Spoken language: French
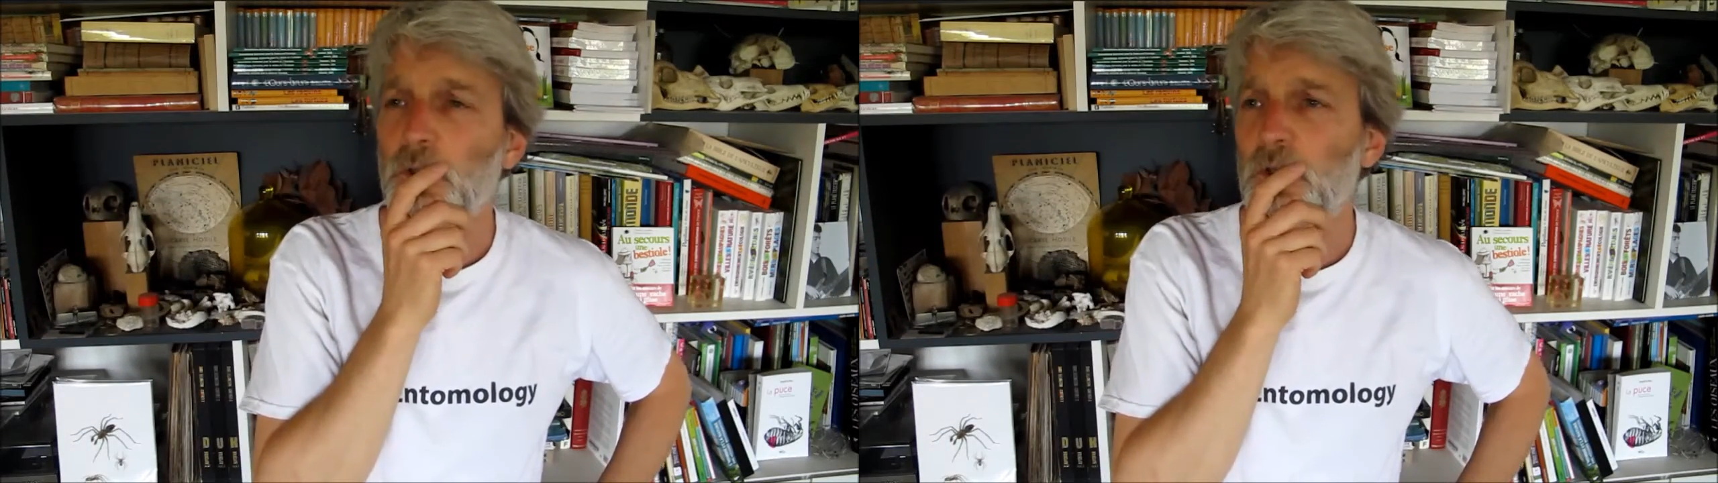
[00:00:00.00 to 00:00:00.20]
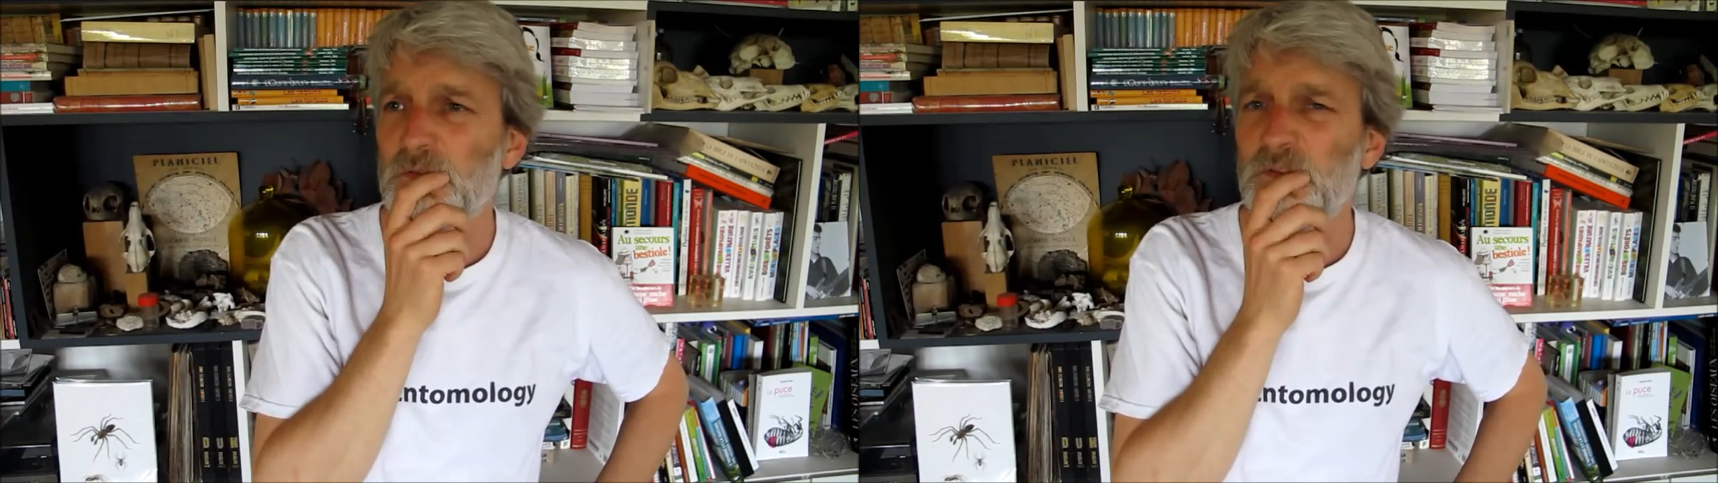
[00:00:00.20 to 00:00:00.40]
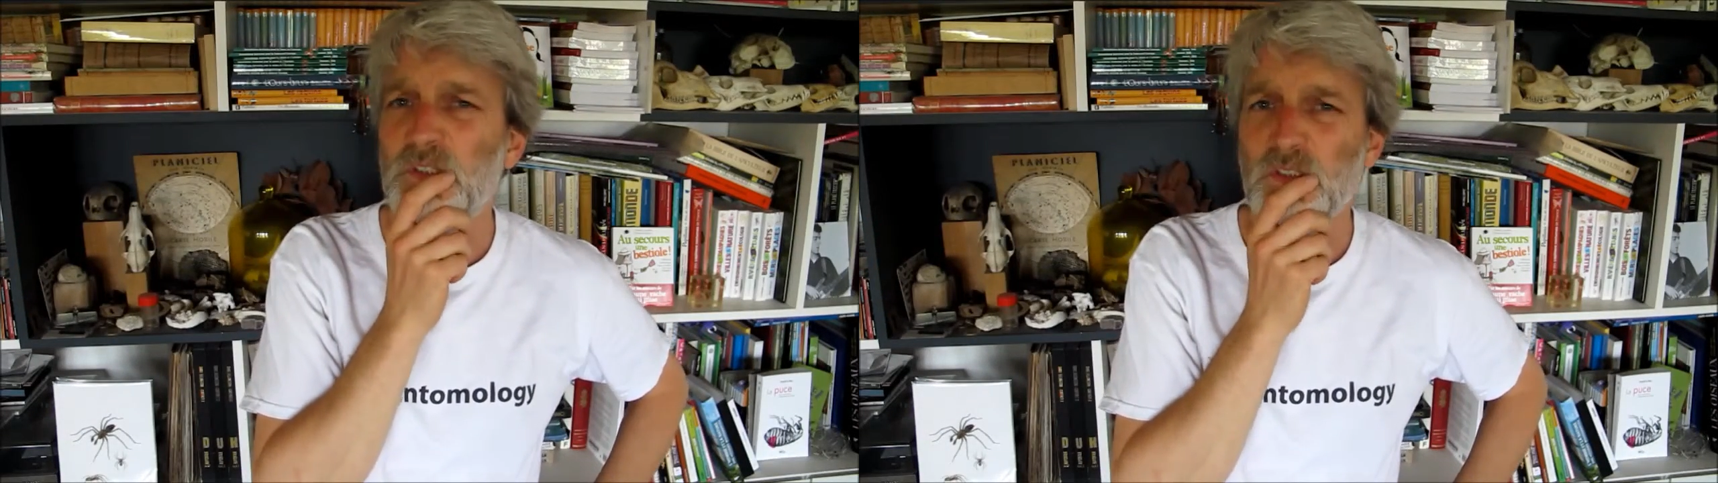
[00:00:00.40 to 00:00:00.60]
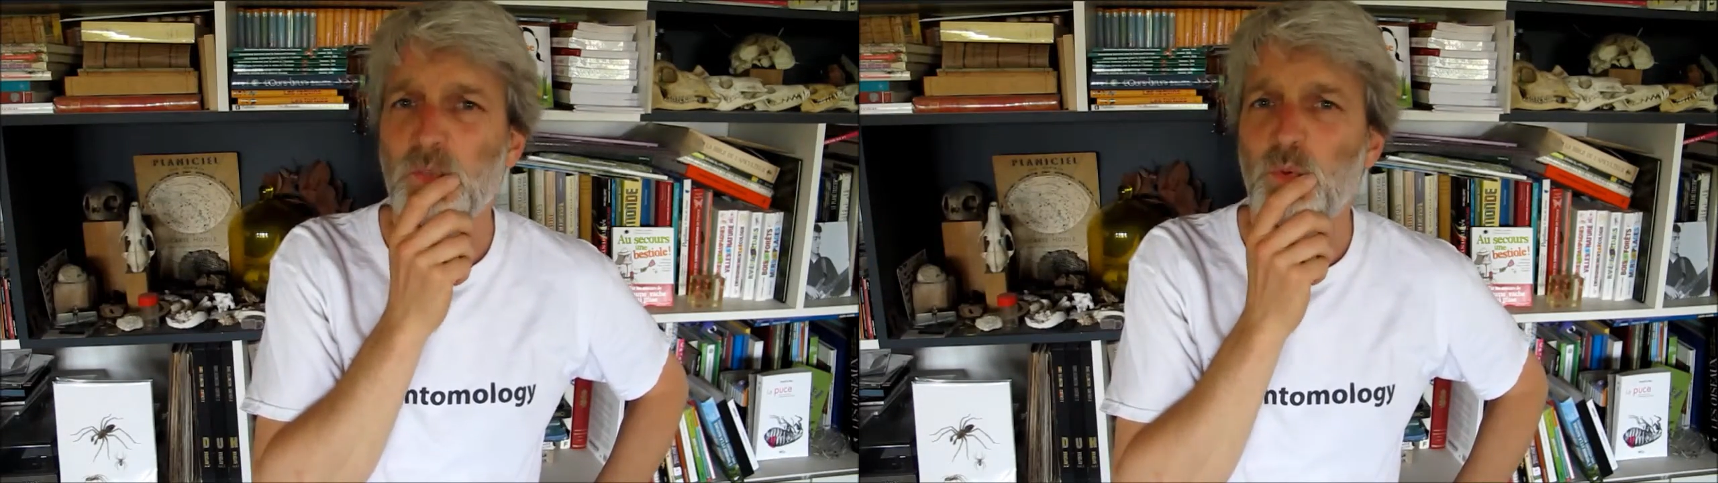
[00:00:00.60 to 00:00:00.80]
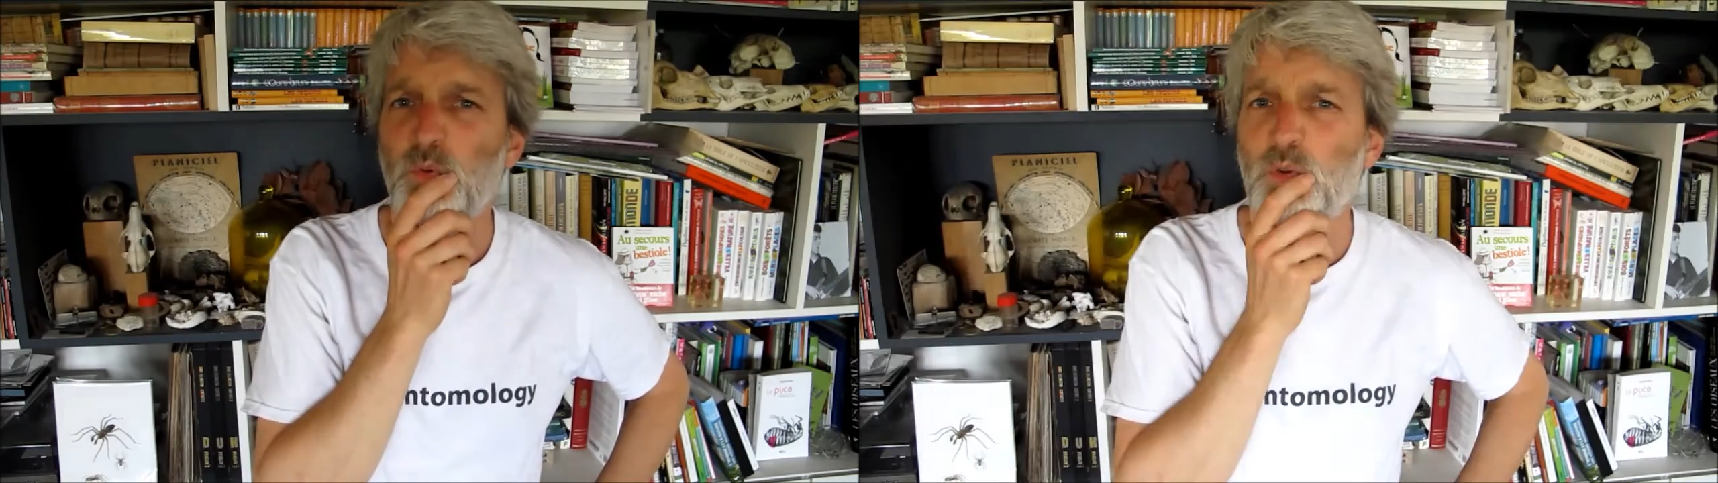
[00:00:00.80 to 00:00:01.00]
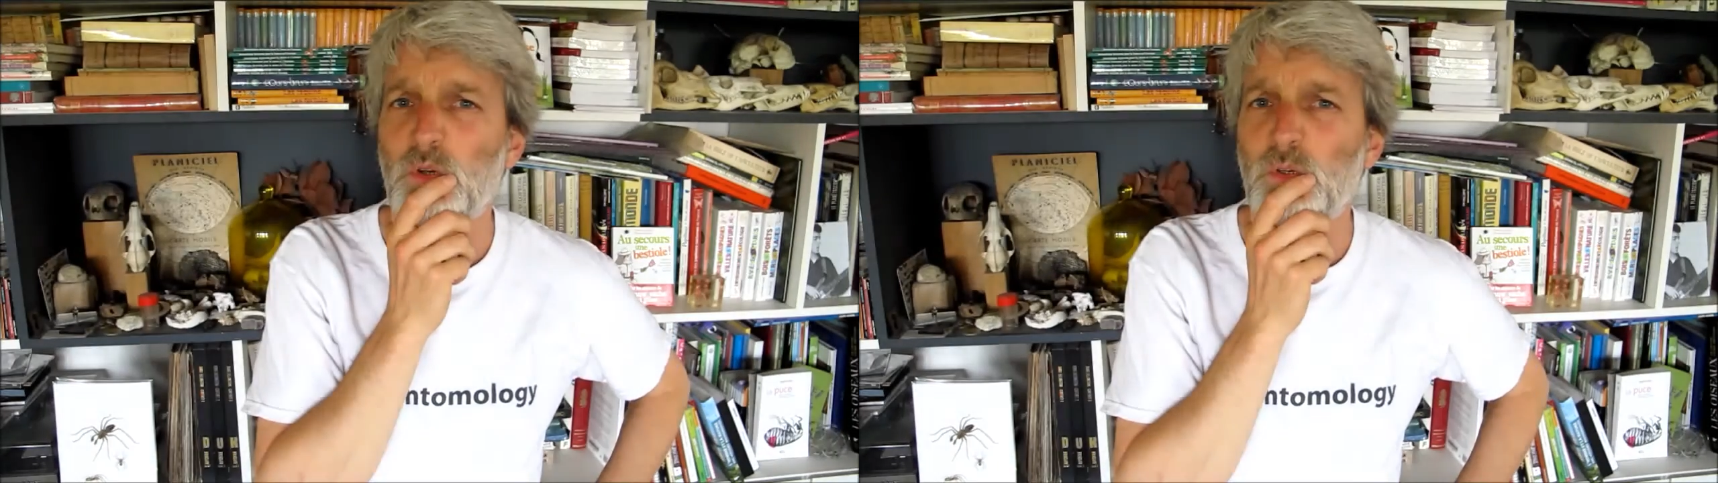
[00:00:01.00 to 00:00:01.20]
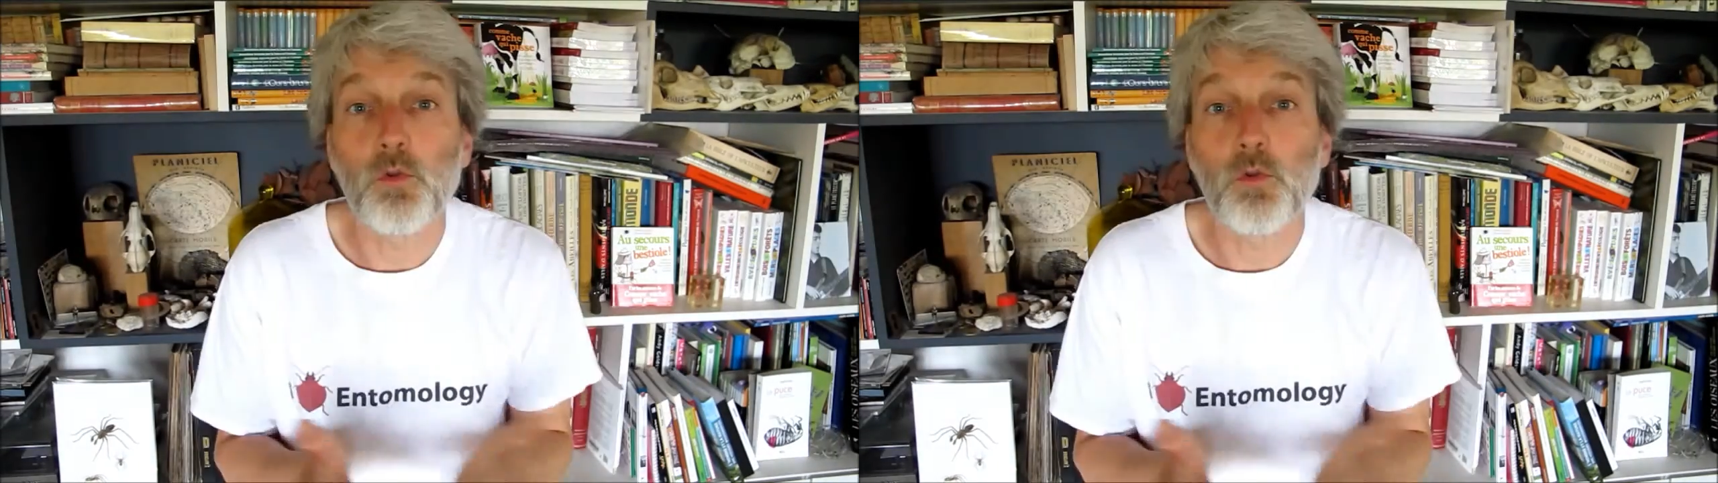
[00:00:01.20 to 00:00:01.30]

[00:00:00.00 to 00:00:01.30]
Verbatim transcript: non c'est plus sûr.